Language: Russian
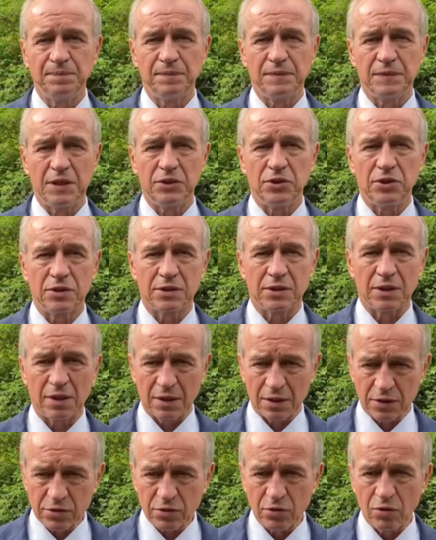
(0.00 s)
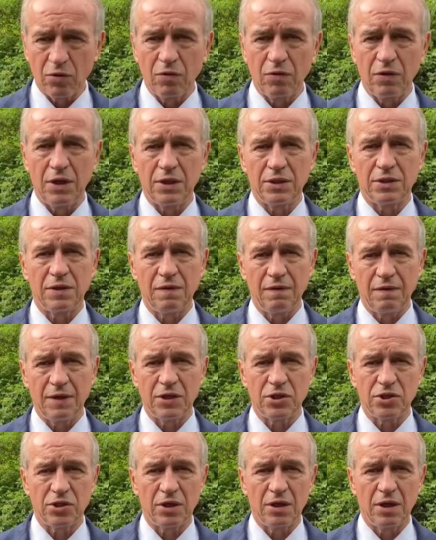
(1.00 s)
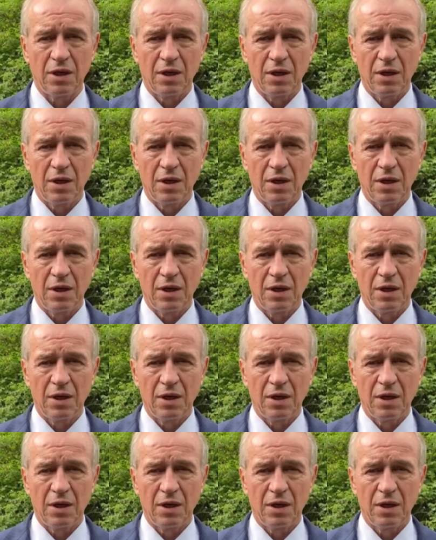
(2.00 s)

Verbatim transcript: значит, согласовывали эти вещи